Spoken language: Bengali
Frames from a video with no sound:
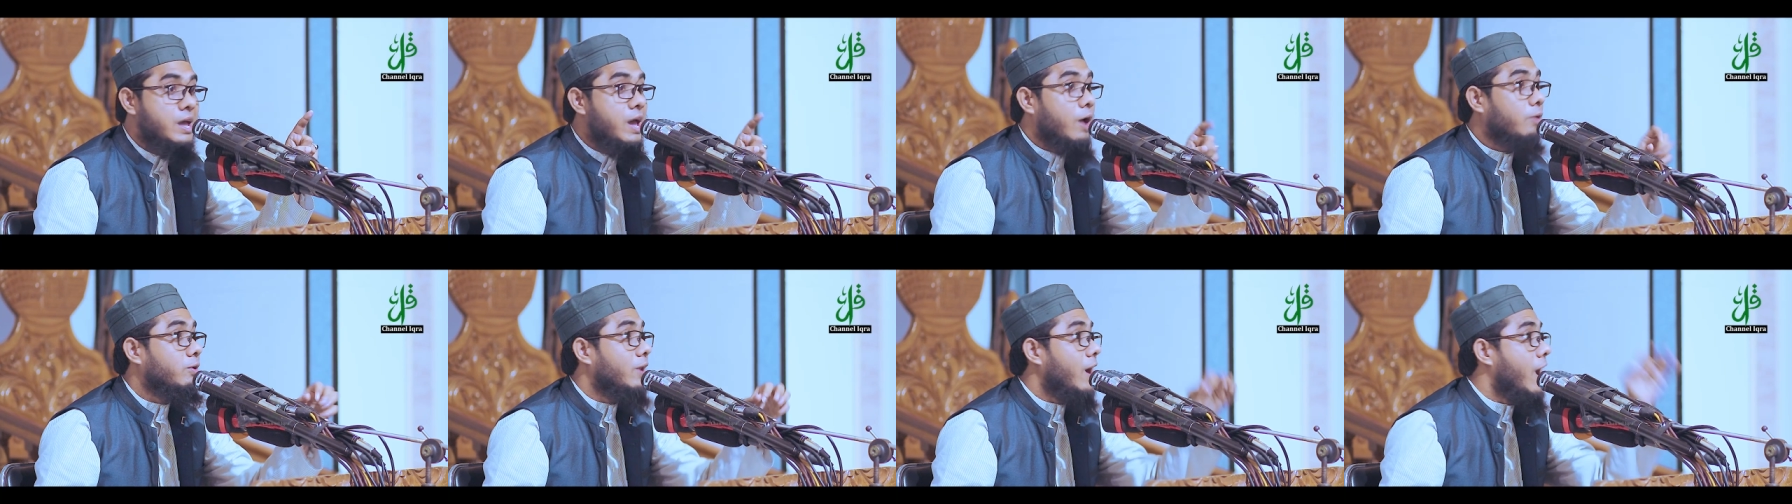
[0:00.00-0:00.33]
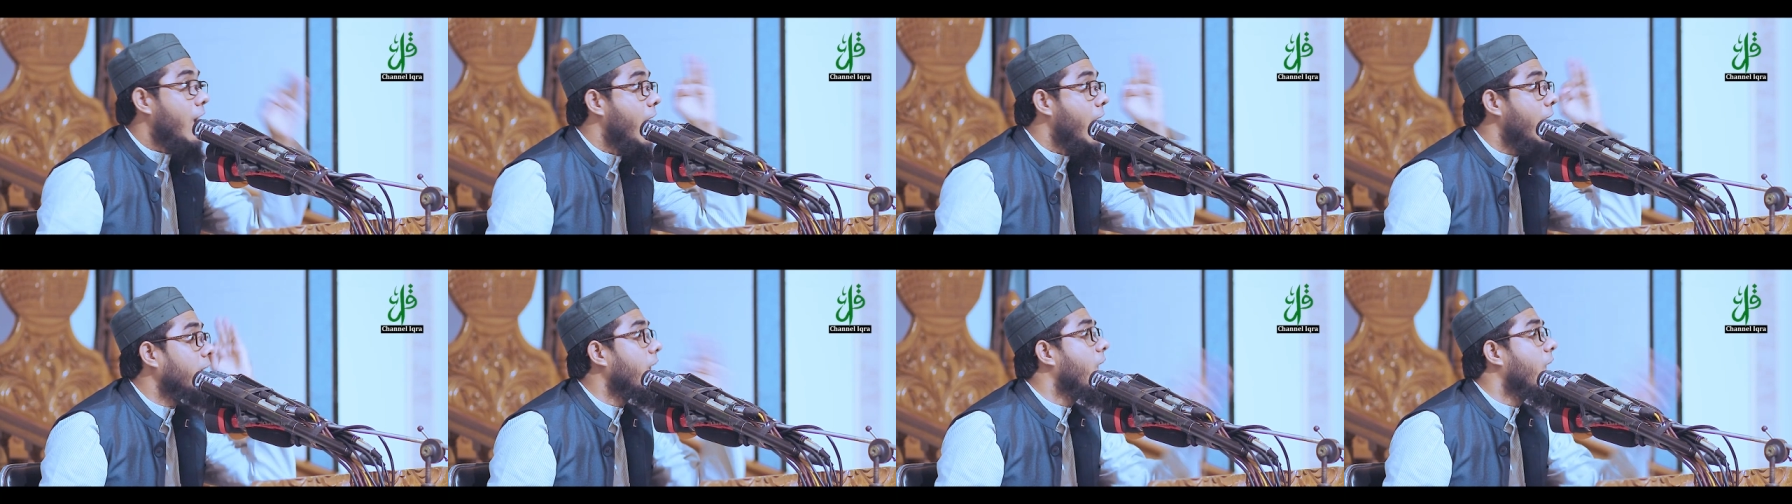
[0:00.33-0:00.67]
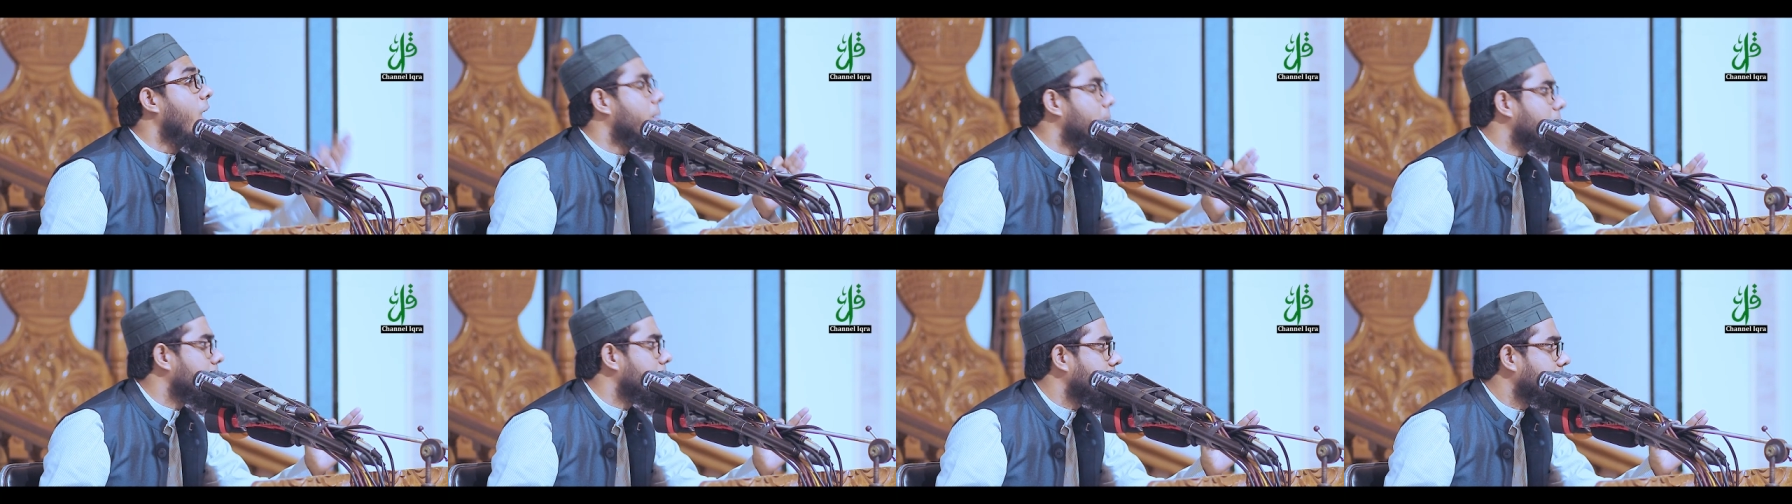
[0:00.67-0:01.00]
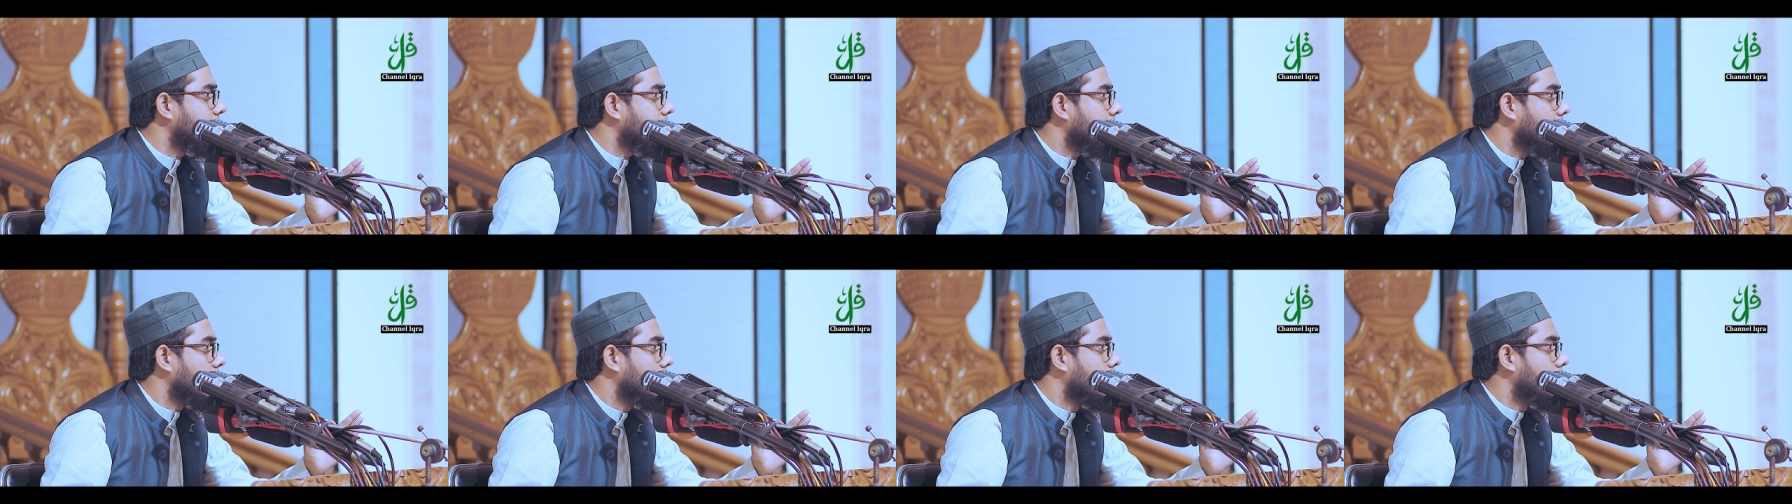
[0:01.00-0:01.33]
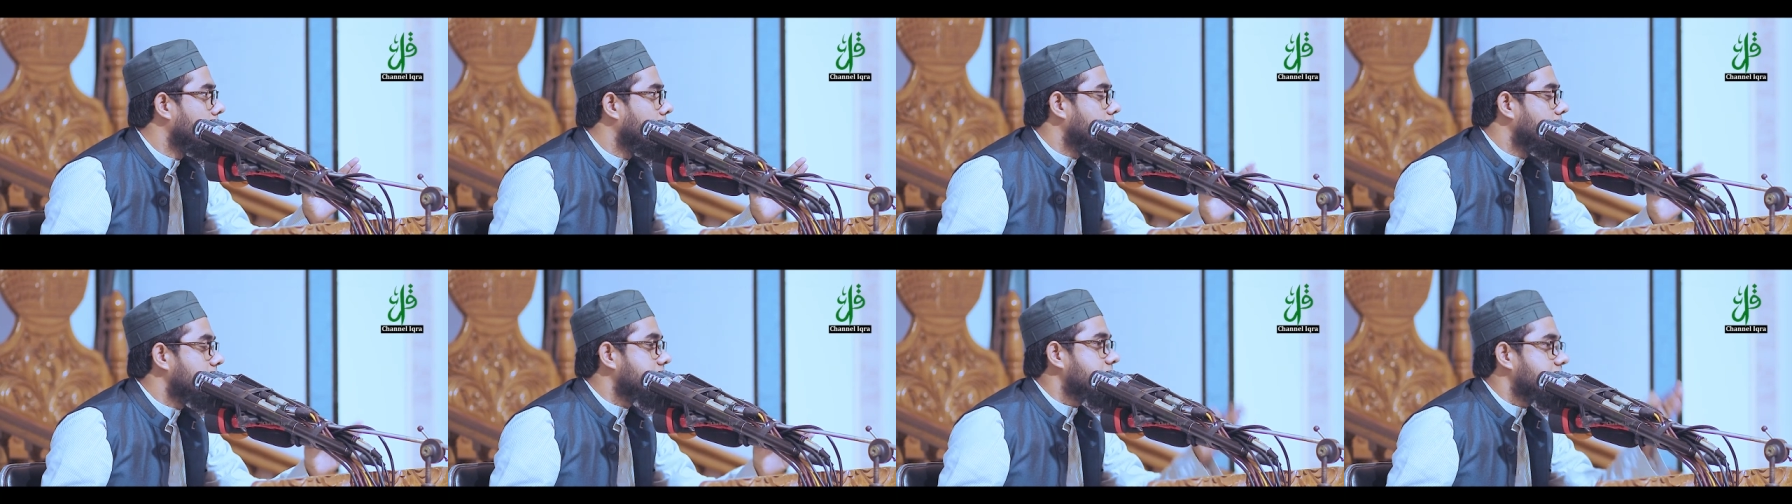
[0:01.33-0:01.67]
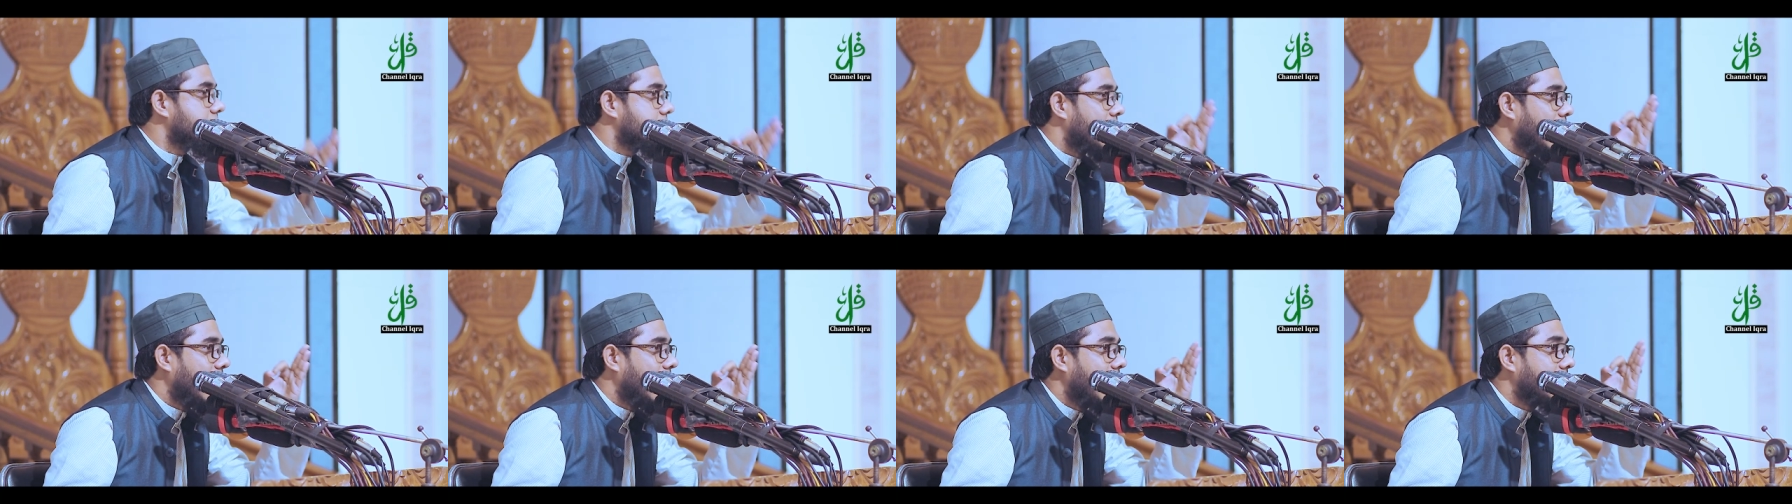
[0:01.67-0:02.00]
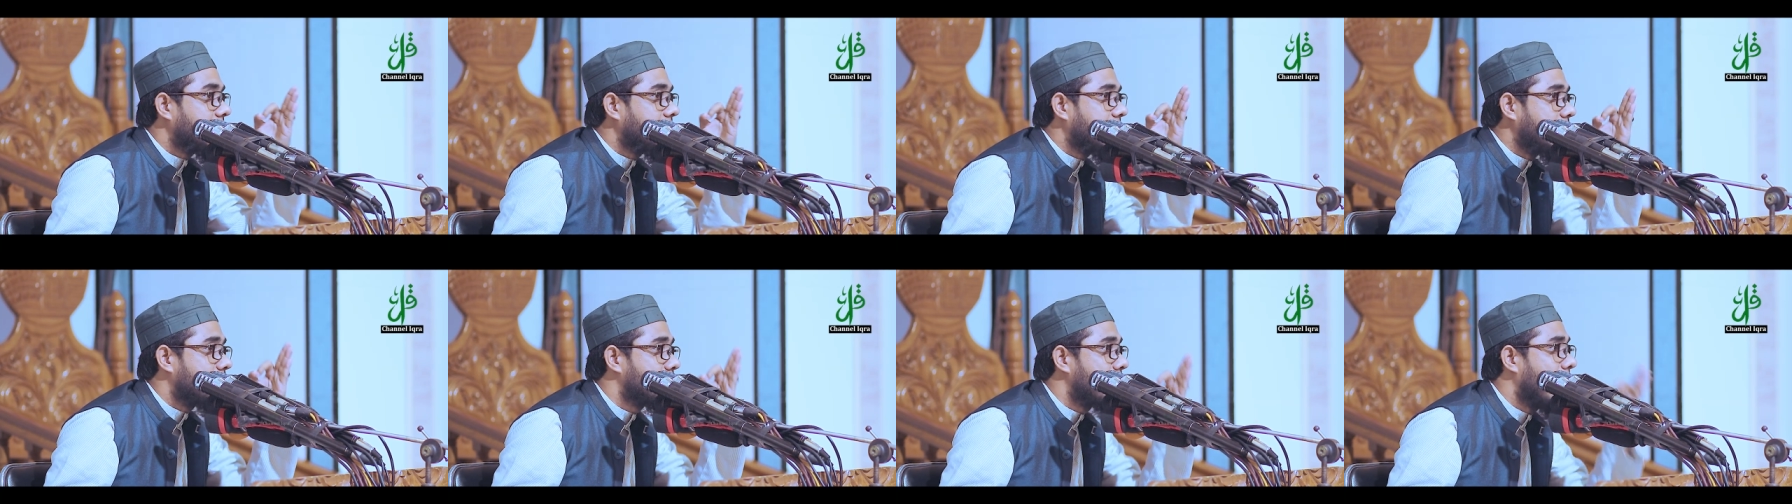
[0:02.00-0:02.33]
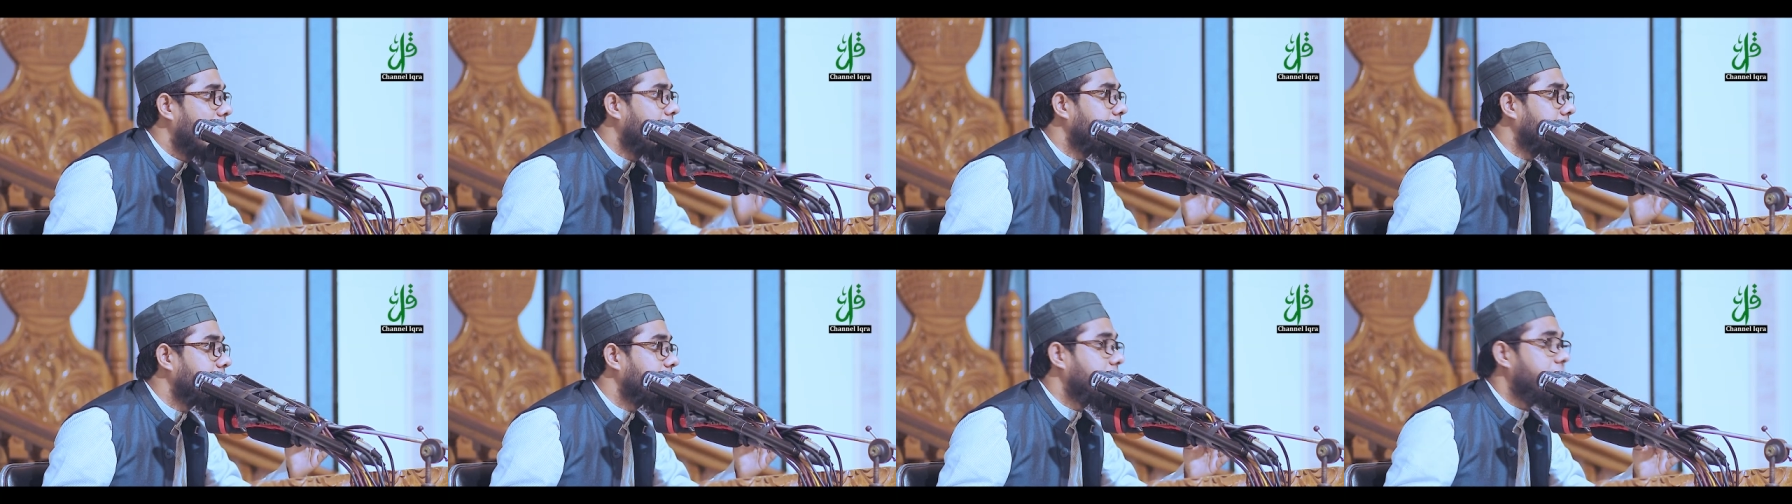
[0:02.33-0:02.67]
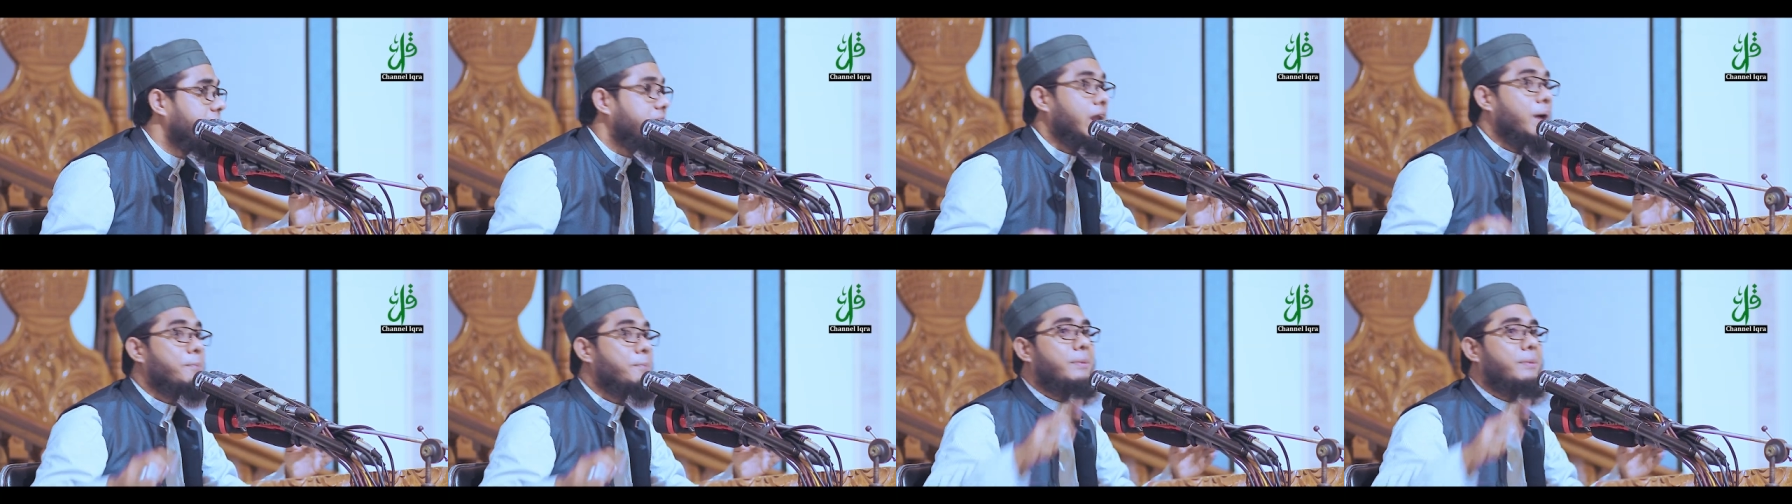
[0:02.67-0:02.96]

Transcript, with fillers: এগুলো হারাম ছেলে দিবেন কি না